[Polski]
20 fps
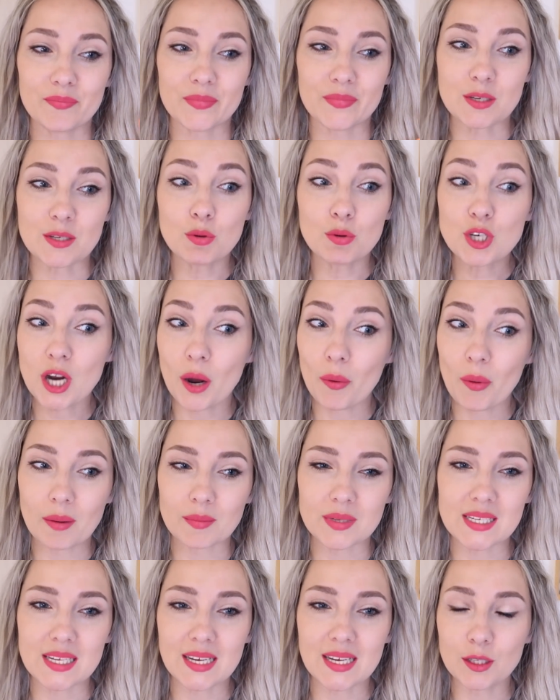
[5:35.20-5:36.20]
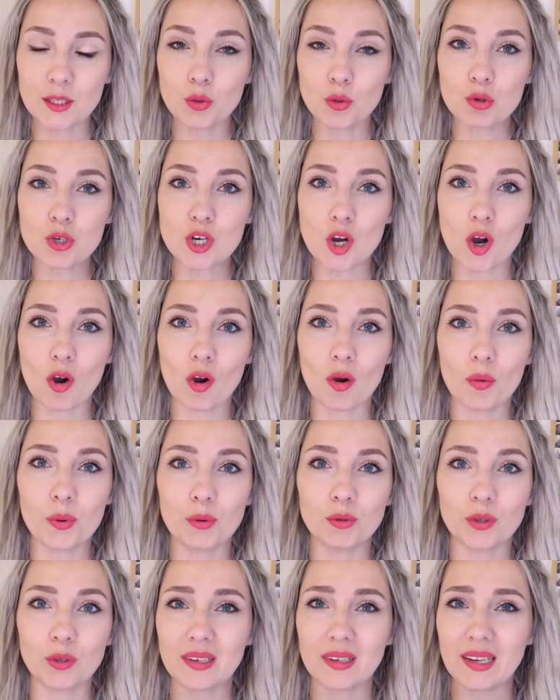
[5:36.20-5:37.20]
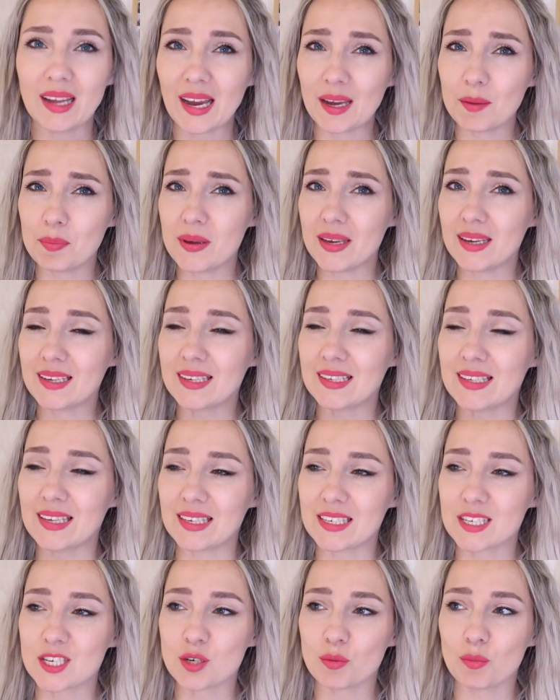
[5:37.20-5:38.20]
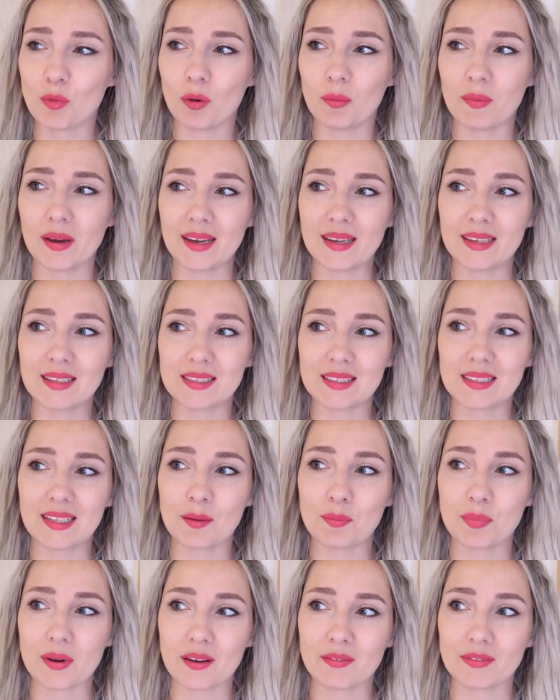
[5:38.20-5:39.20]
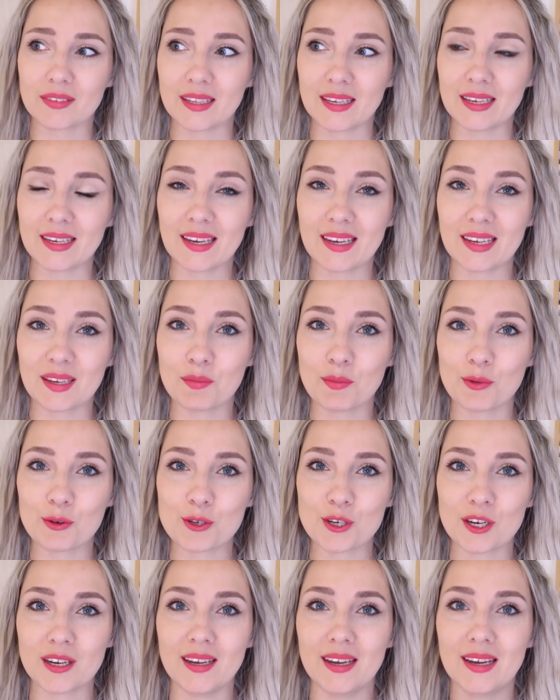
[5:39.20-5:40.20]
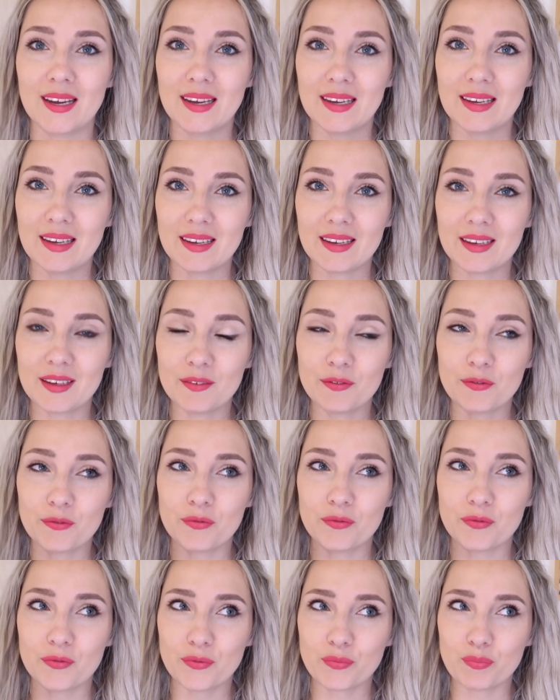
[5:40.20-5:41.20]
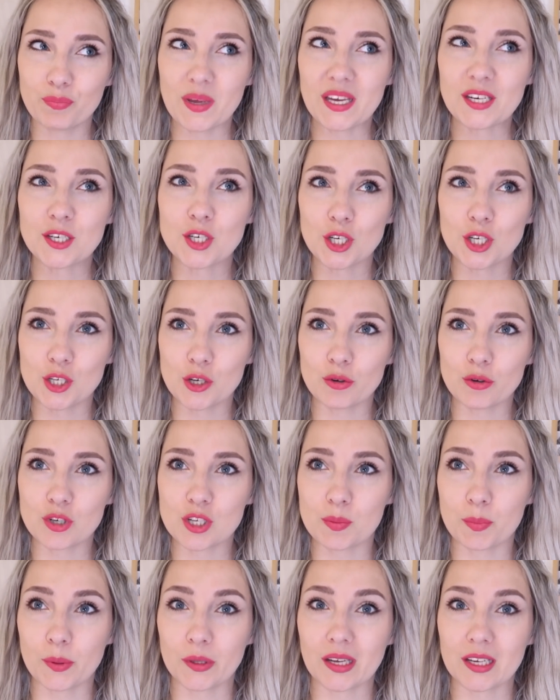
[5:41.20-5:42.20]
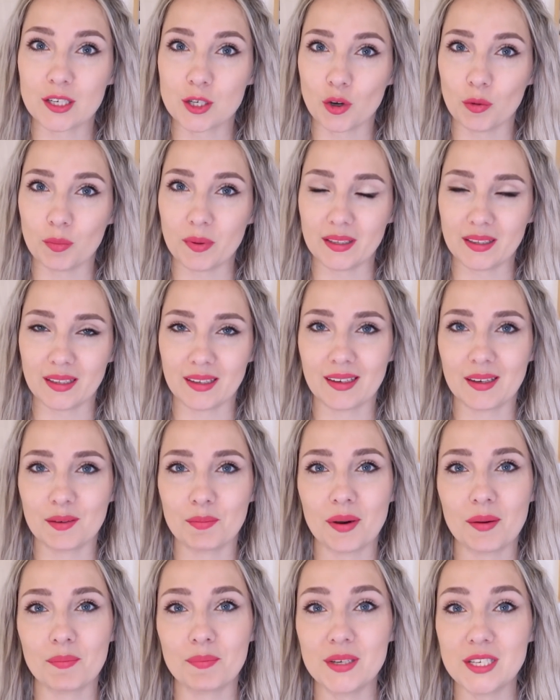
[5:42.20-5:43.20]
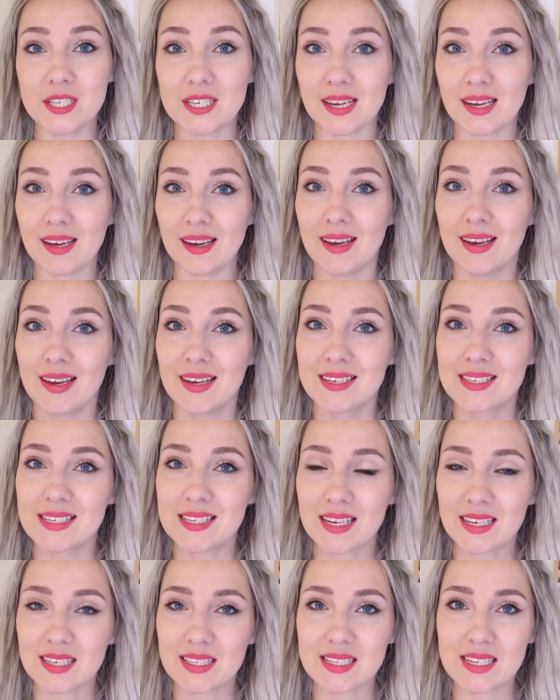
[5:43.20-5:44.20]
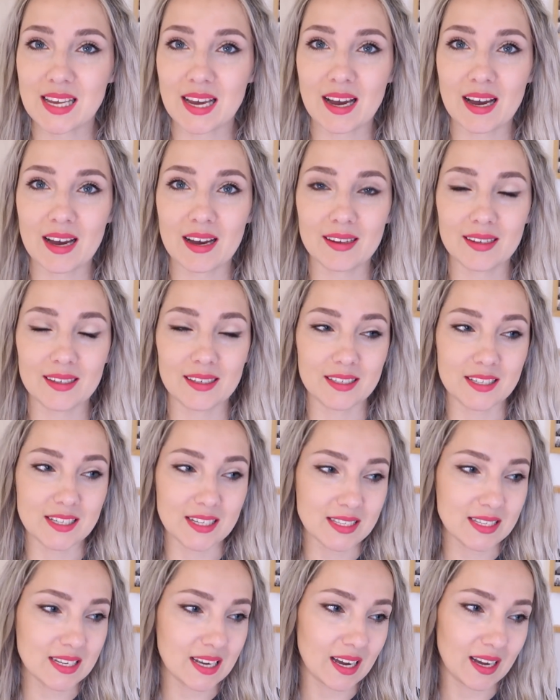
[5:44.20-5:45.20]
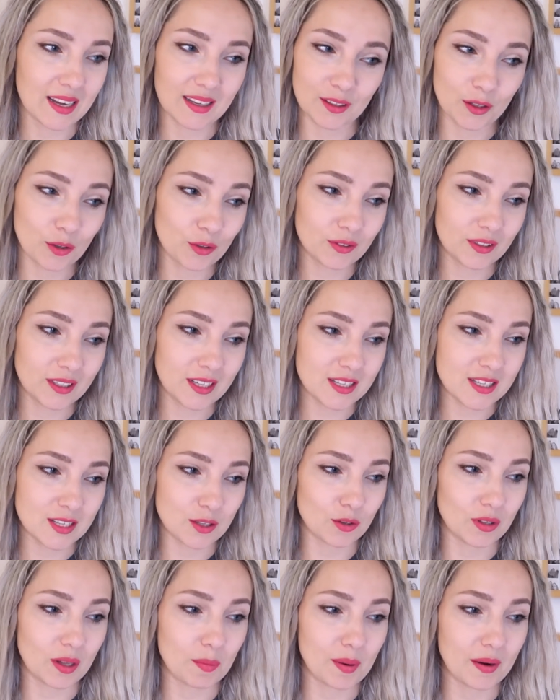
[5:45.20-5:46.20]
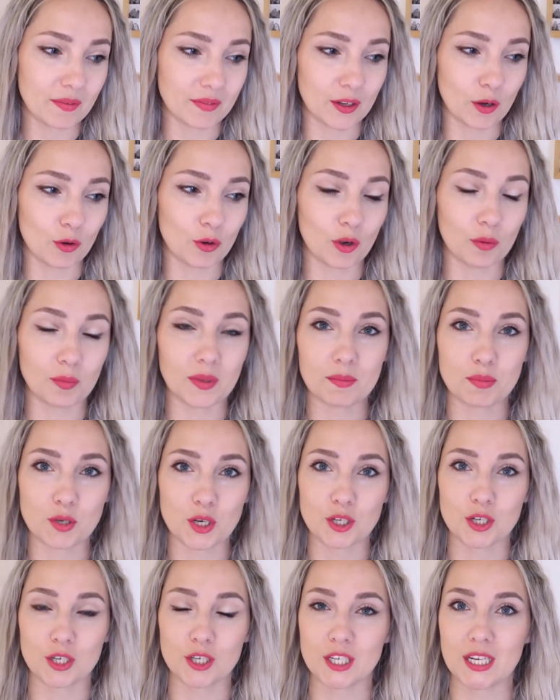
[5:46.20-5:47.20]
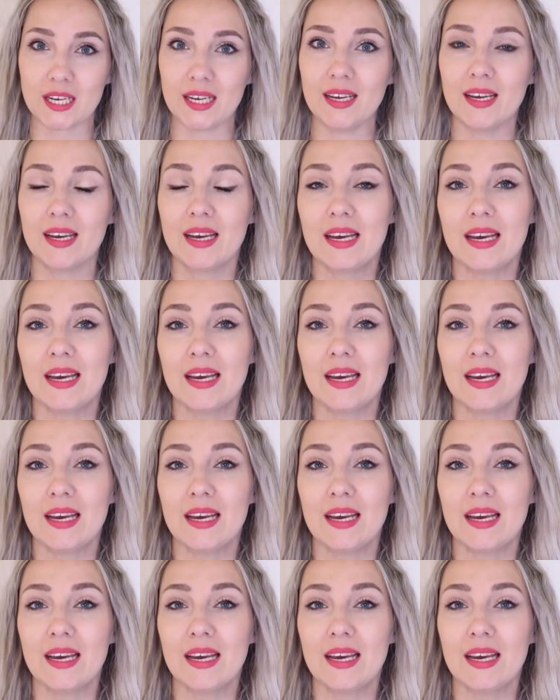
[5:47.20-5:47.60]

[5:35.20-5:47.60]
słyszałam serduszko, był to najpiękniejszy moment, naprawdę, jaki może e, pierwszej ciąży spotkać kobietę. Chyba bicie serca e, dziecka, no jest to naprawdę ogromne przeżycie.